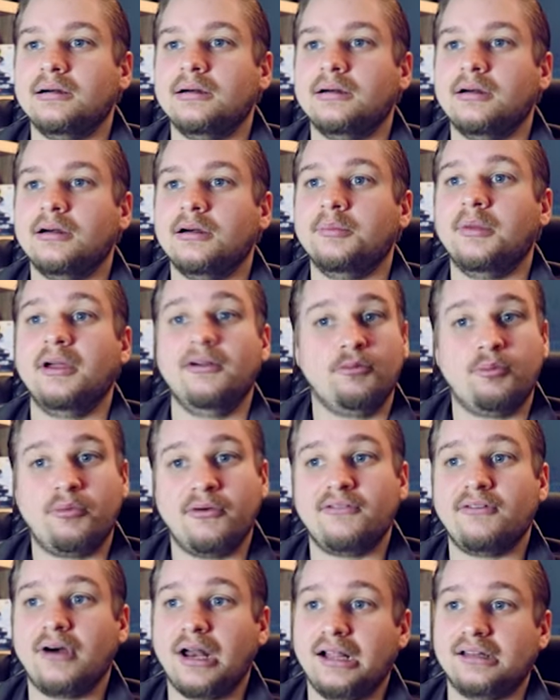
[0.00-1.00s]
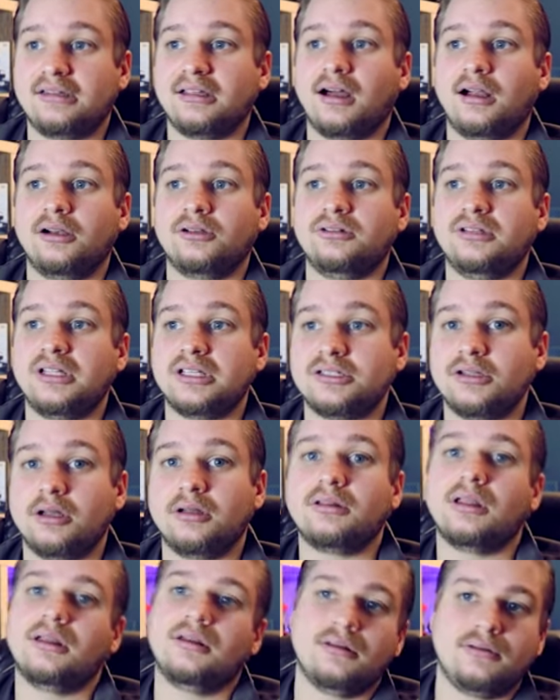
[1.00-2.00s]
euh, mais vous pouvez voir l'intégrale de Death
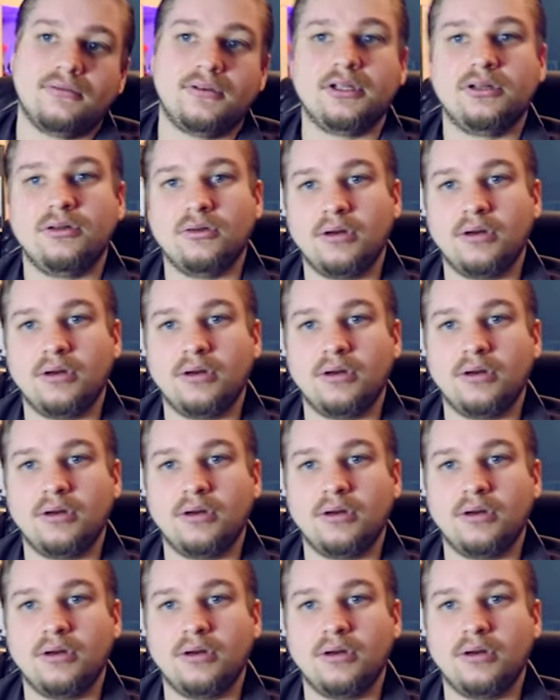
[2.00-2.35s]
Note avec